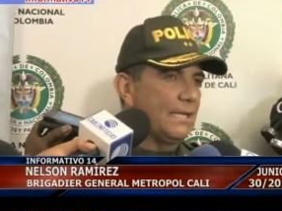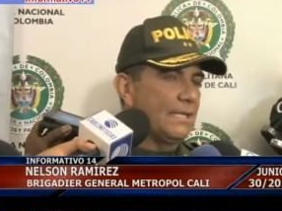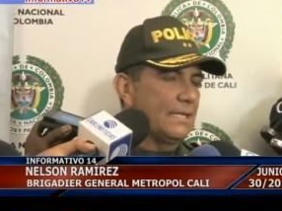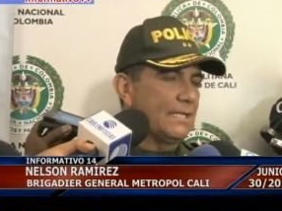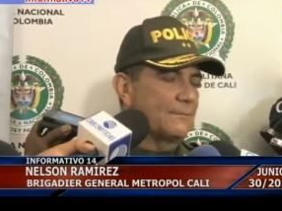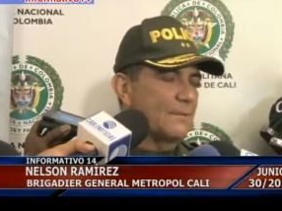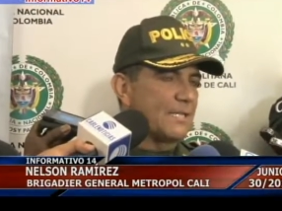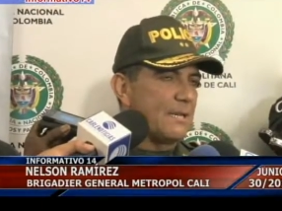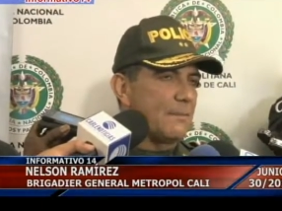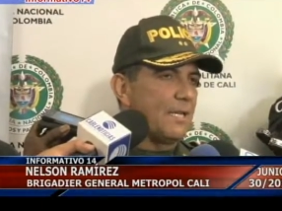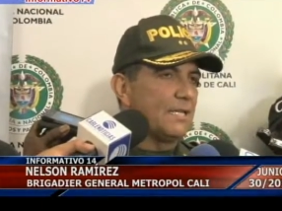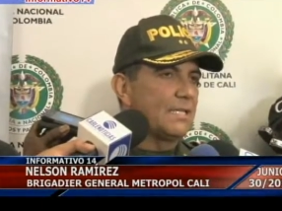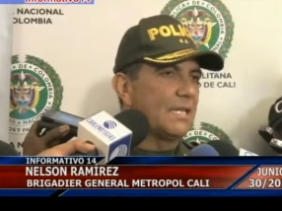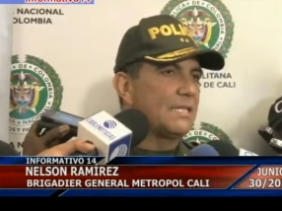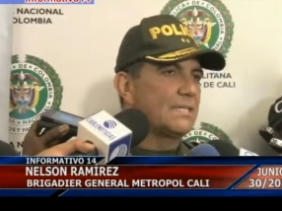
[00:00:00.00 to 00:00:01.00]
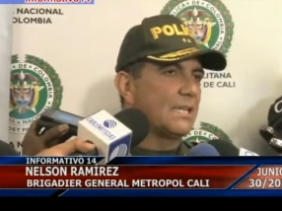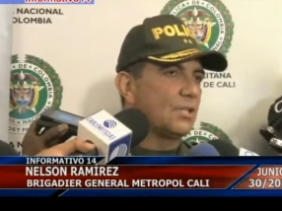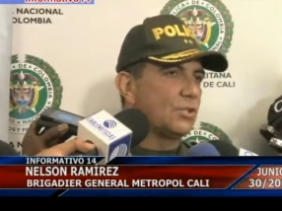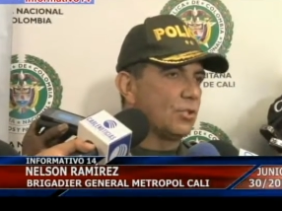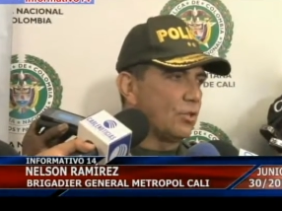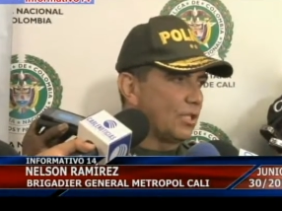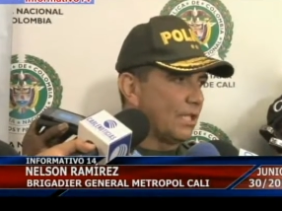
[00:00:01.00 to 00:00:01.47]
eh, especialmente en
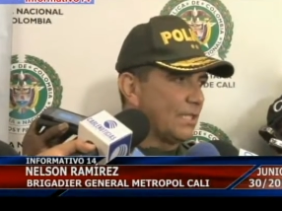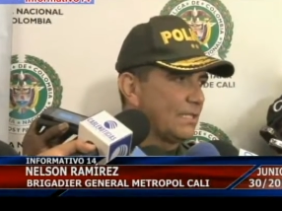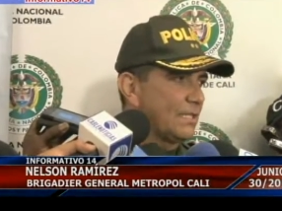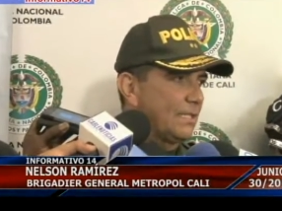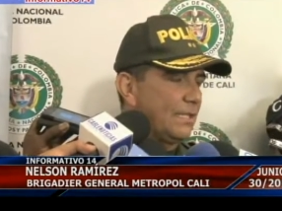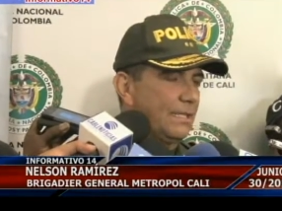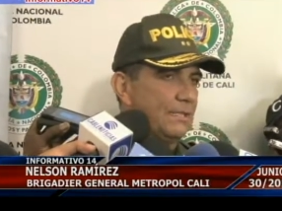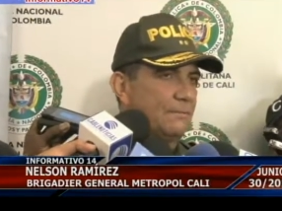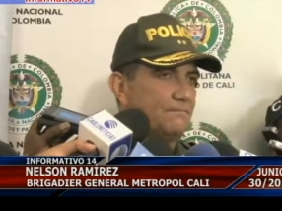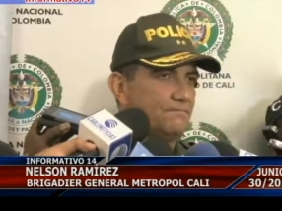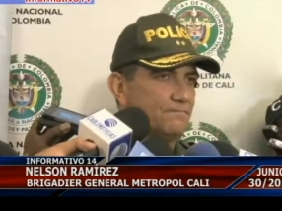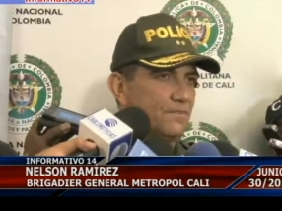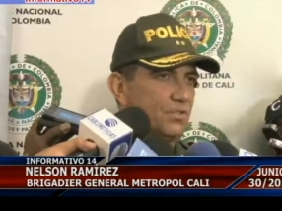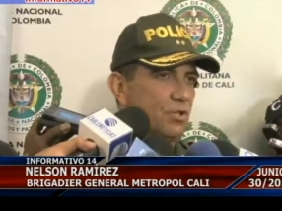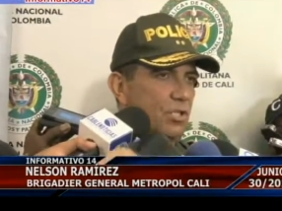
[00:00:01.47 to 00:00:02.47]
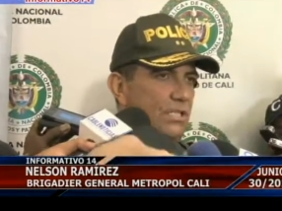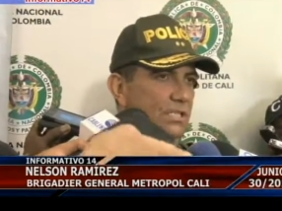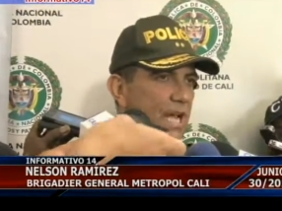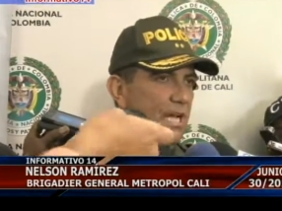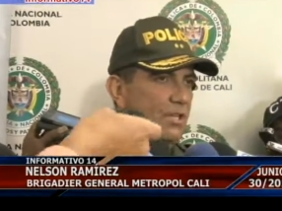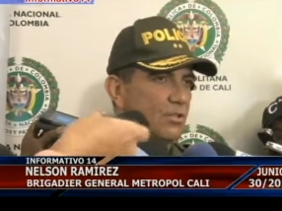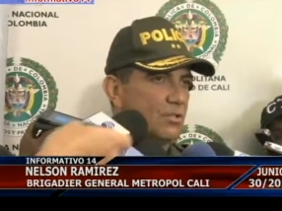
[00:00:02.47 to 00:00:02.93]
sectores eh,
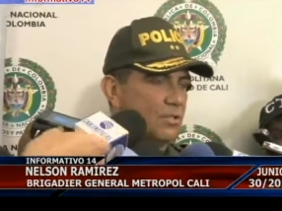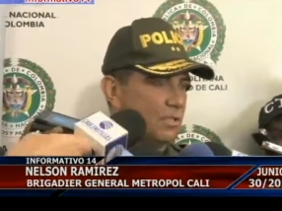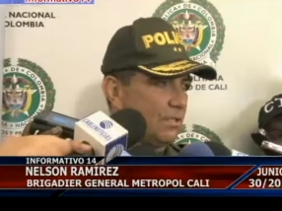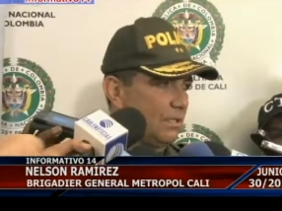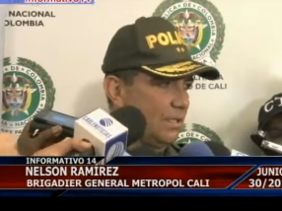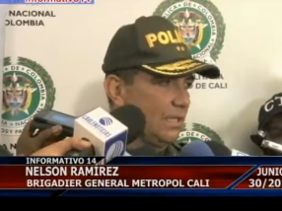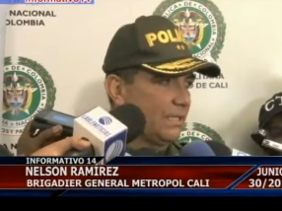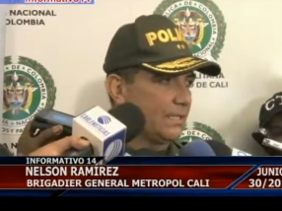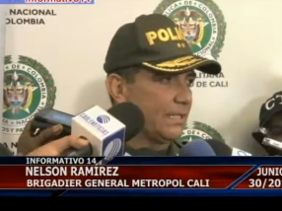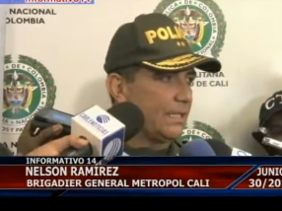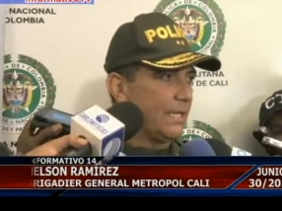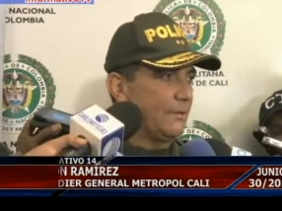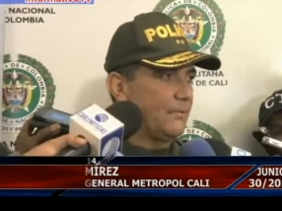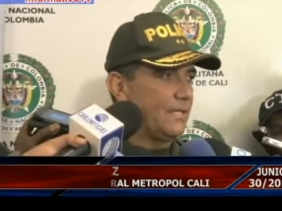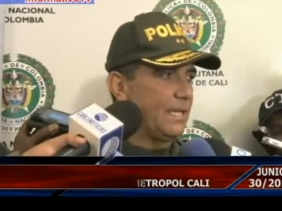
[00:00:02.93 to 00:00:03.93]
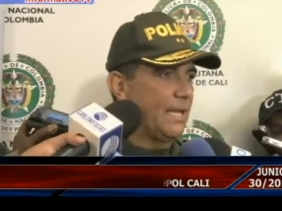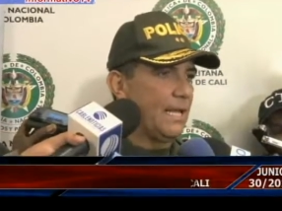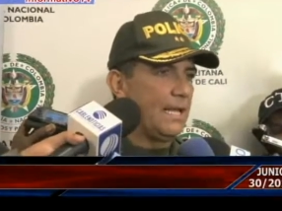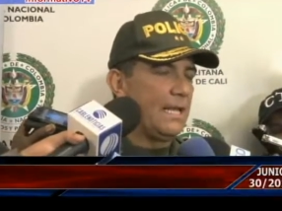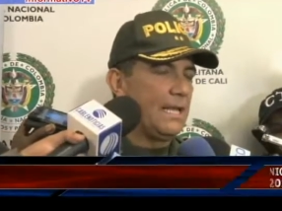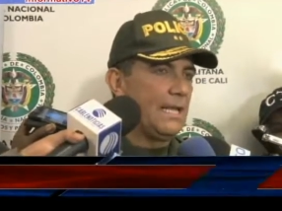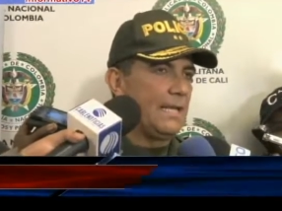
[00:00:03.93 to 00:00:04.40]
solitarios, entre la
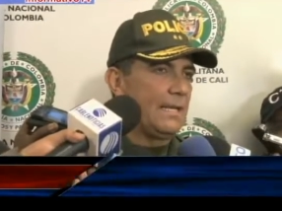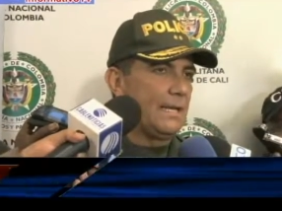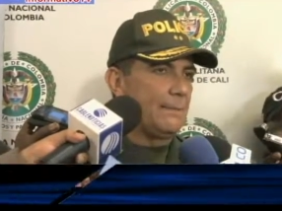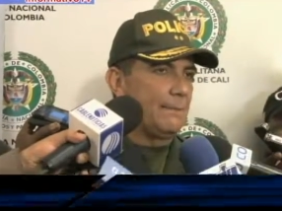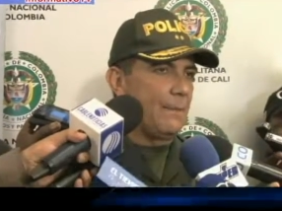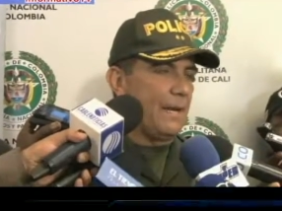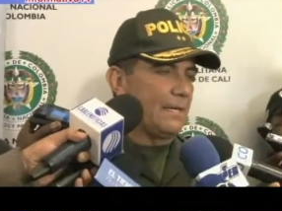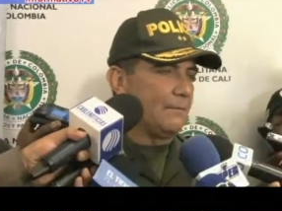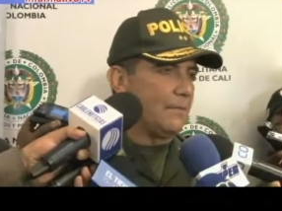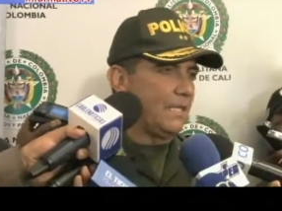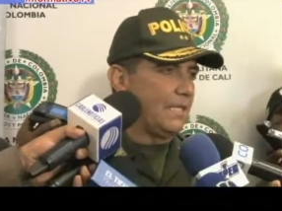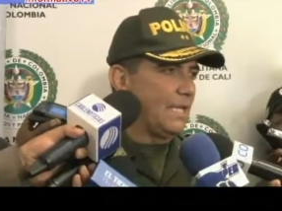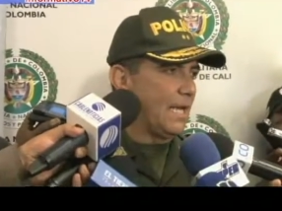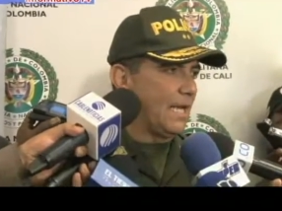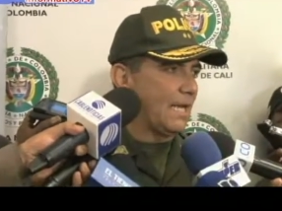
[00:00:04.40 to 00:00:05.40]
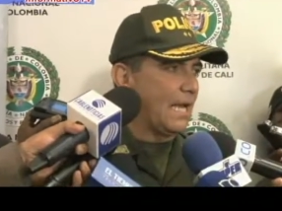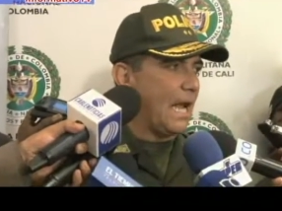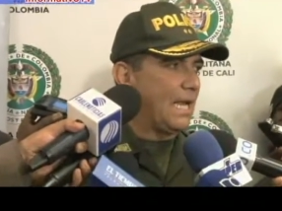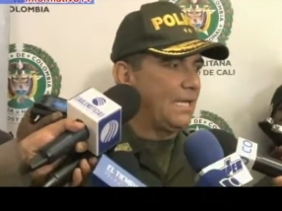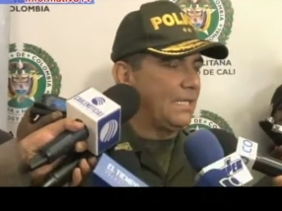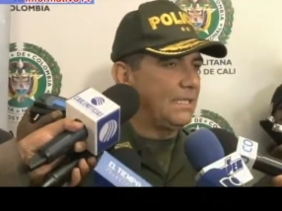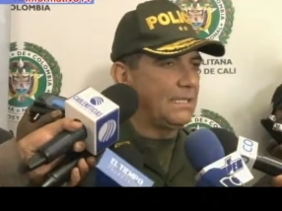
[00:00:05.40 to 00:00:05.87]
vía
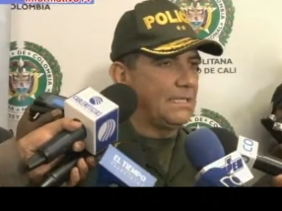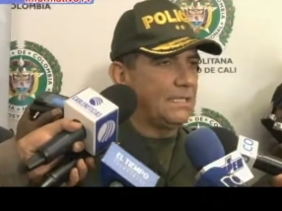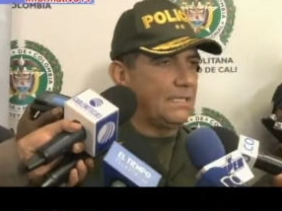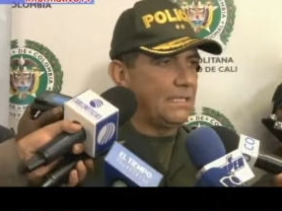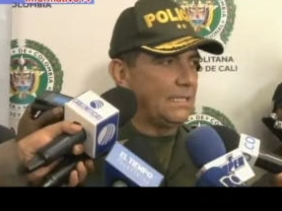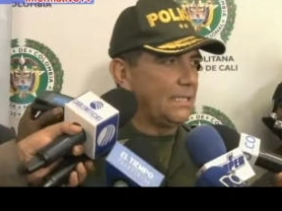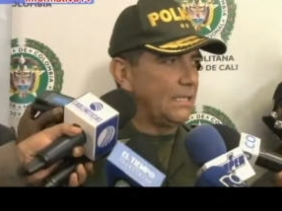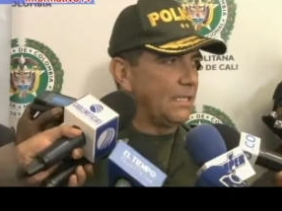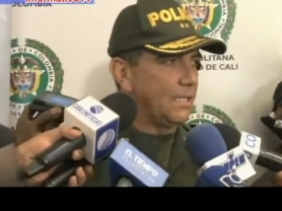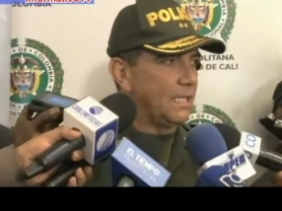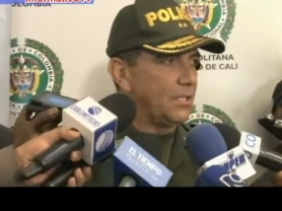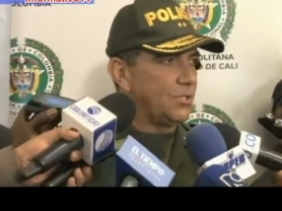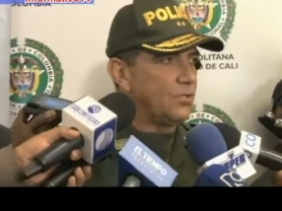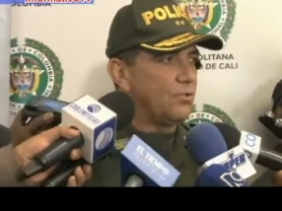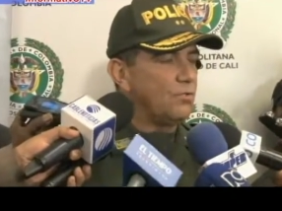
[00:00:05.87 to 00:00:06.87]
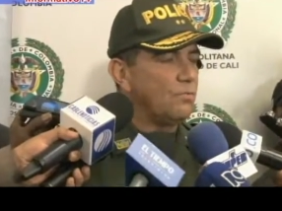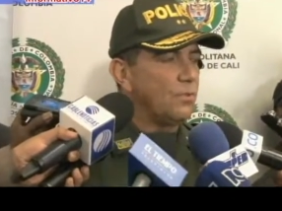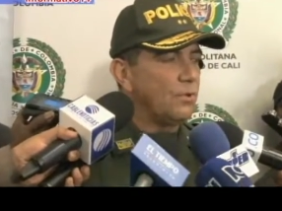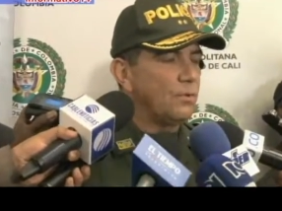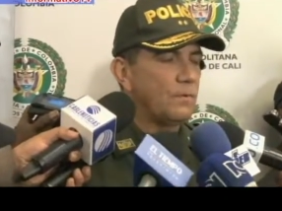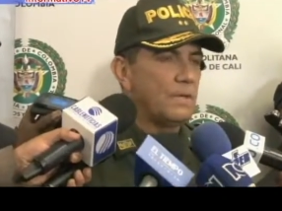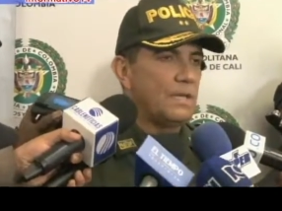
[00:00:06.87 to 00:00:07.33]
Palmira-Cali y, en Yumbo.